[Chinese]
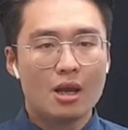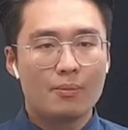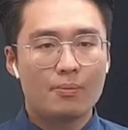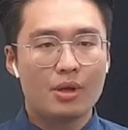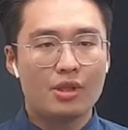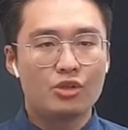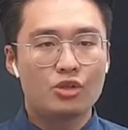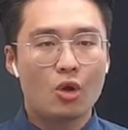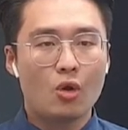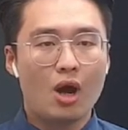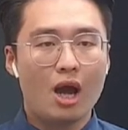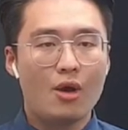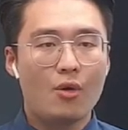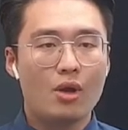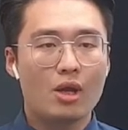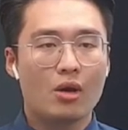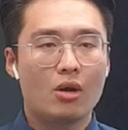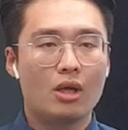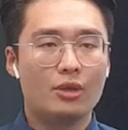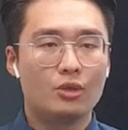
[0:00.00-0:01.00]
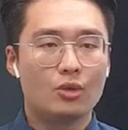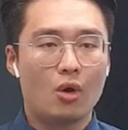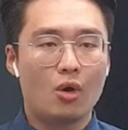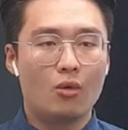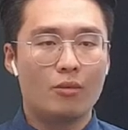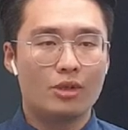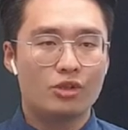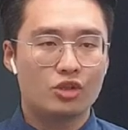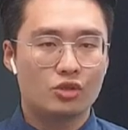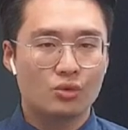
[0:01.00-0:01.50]
本周还会有很多
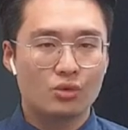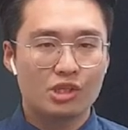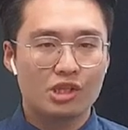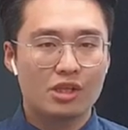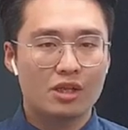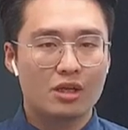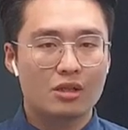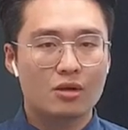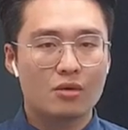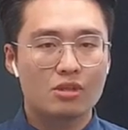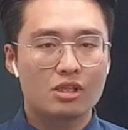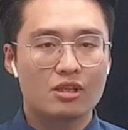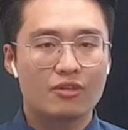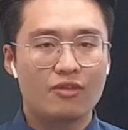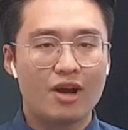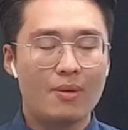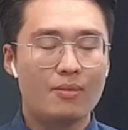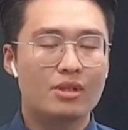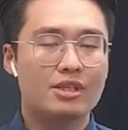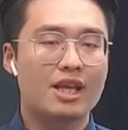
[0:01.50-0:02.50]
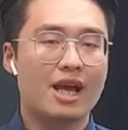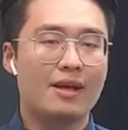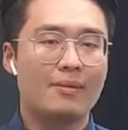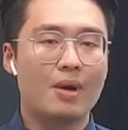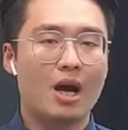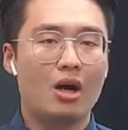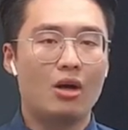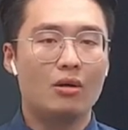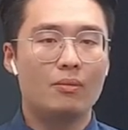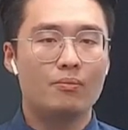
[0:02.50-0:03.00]
我们熟悉的公司发布财
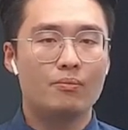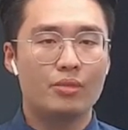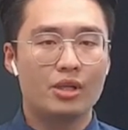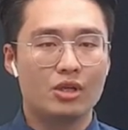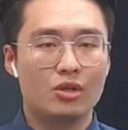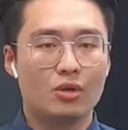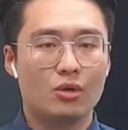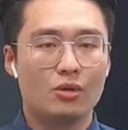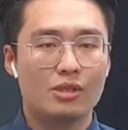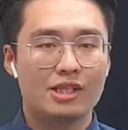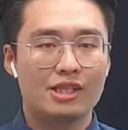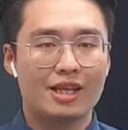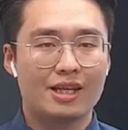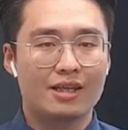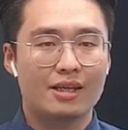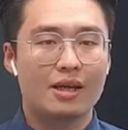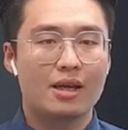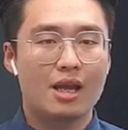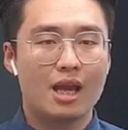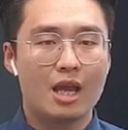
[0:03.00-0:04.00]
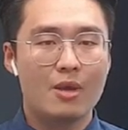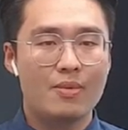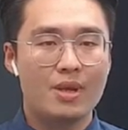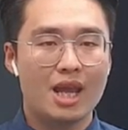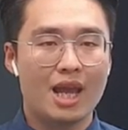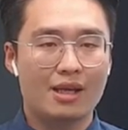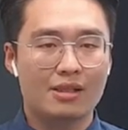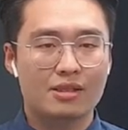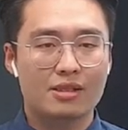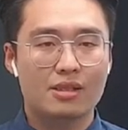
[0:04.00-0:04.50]
报，比如 SICK
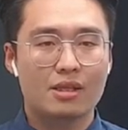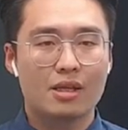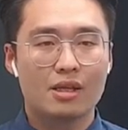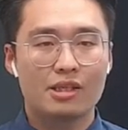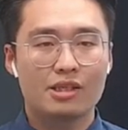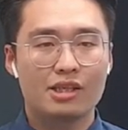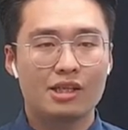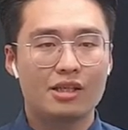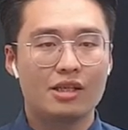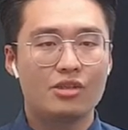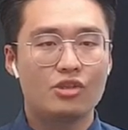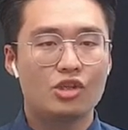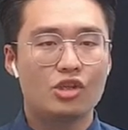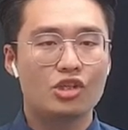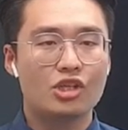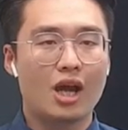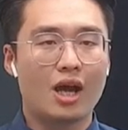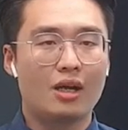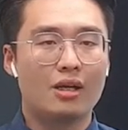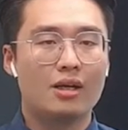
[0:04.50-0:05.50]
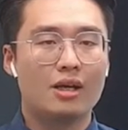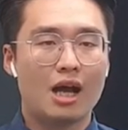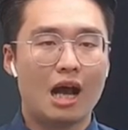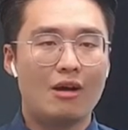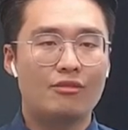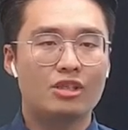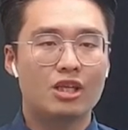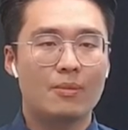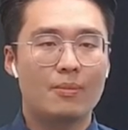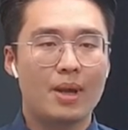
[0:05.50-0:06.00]
APS、悉尼机场、
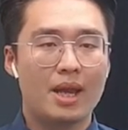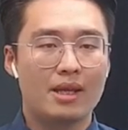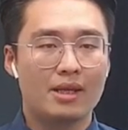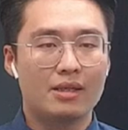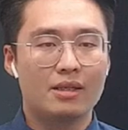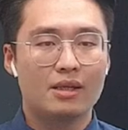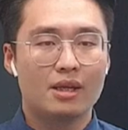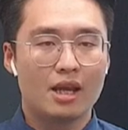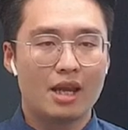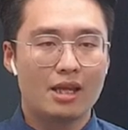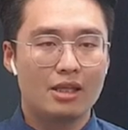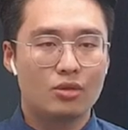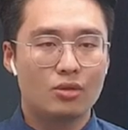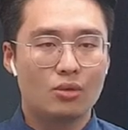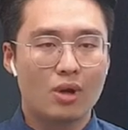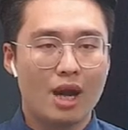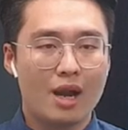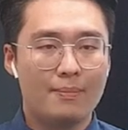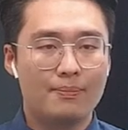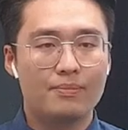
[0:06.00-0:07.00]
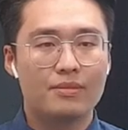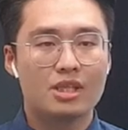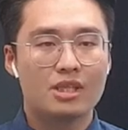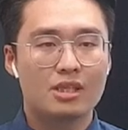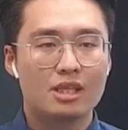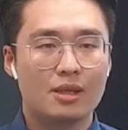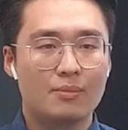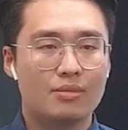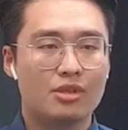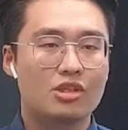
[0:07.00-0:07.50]
Afterpay、A2M、
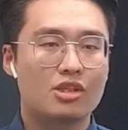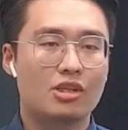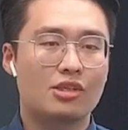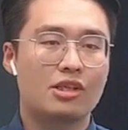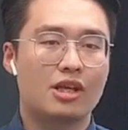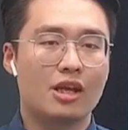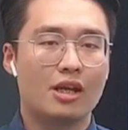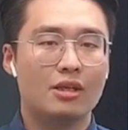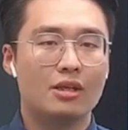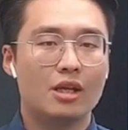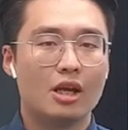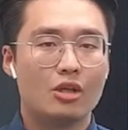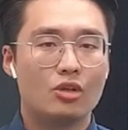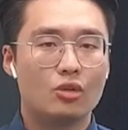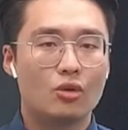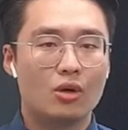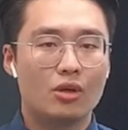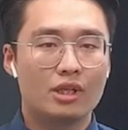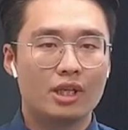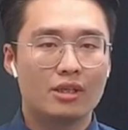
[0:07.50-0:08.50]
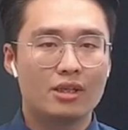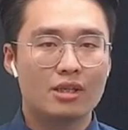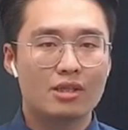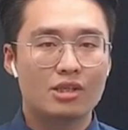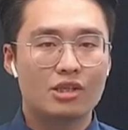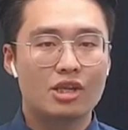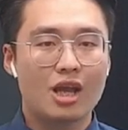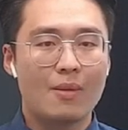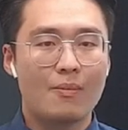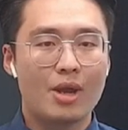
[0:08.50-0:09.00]
Zip 这些。如果您的
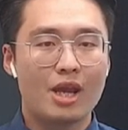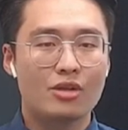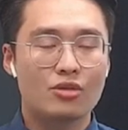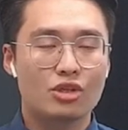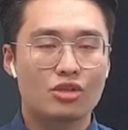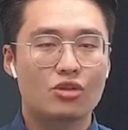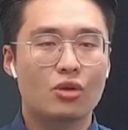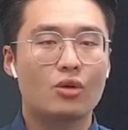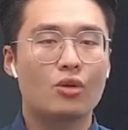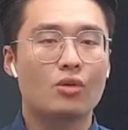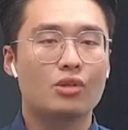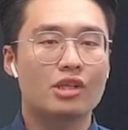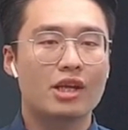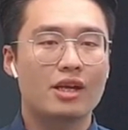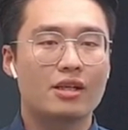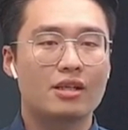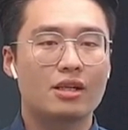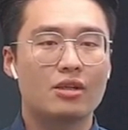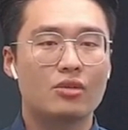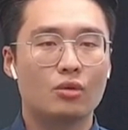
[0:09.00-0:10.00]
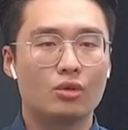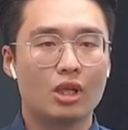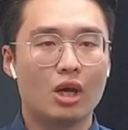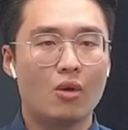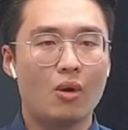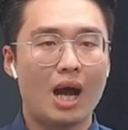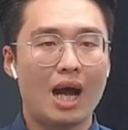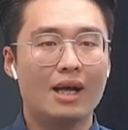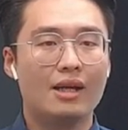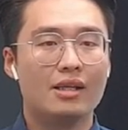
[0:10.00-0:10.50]
资产配置中有这些个股的
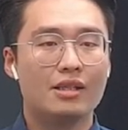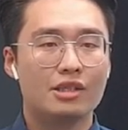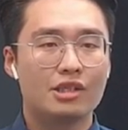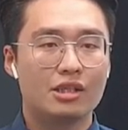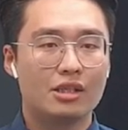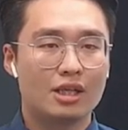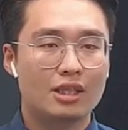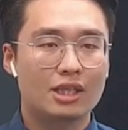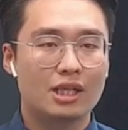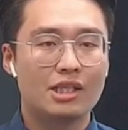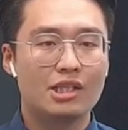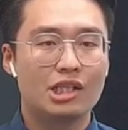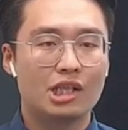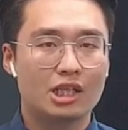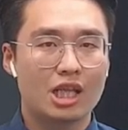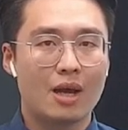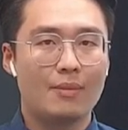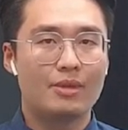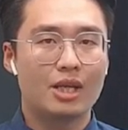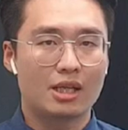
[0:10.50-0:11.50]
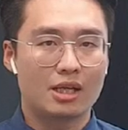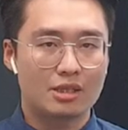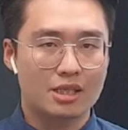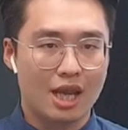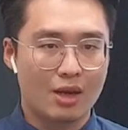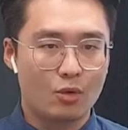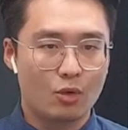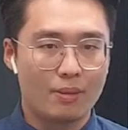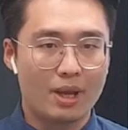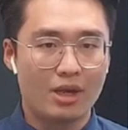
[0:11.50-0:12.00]
话，记得跟进他们的一个
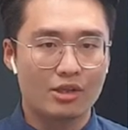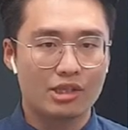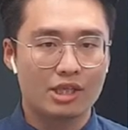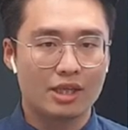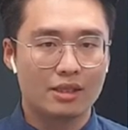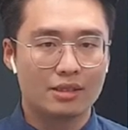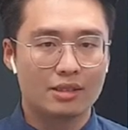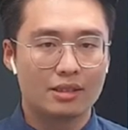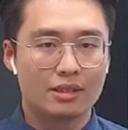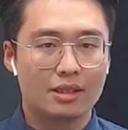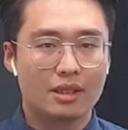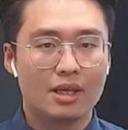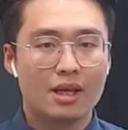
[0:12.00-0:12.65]
财务表现。